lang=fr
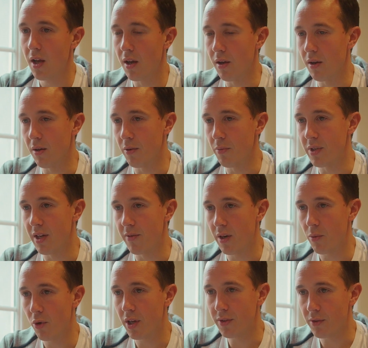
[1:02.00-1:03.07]
Euh, mais il y a
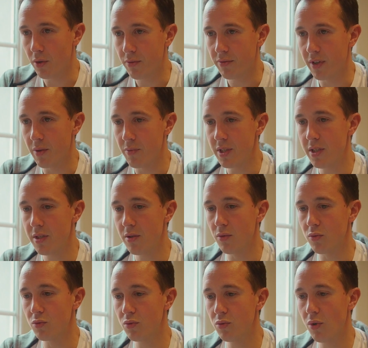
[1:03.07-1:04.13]
vraiment un temps famille
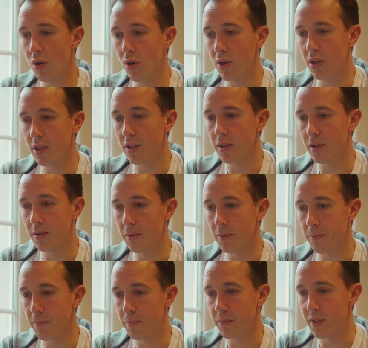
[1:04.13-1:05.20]
où les,
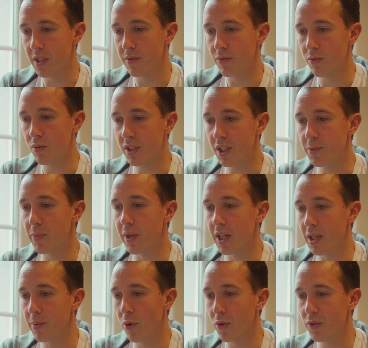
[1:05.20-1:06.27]
ils vont
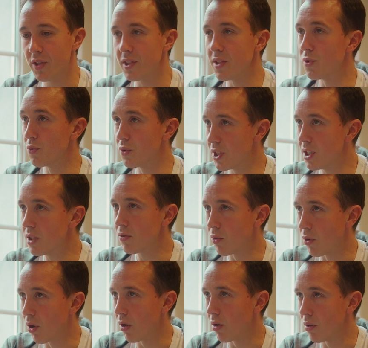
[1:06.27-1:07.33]
expérimenter des outils
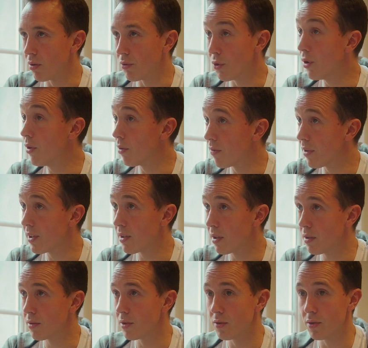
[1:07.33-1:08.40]
qu'on leur donne, en fait,
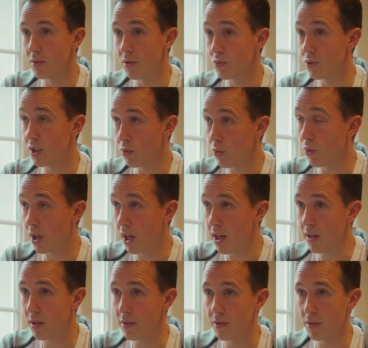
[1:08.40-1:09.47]
hein, des, outils
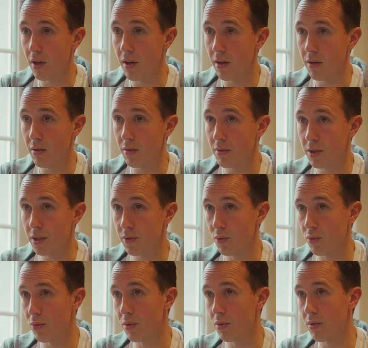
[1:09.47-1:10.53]
concrets hein, qui
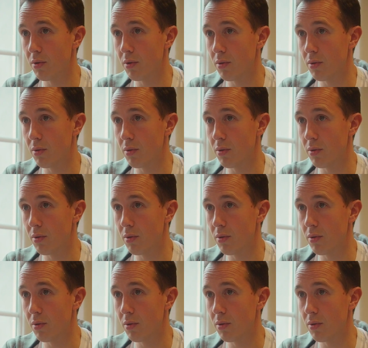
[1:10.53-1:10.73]
sont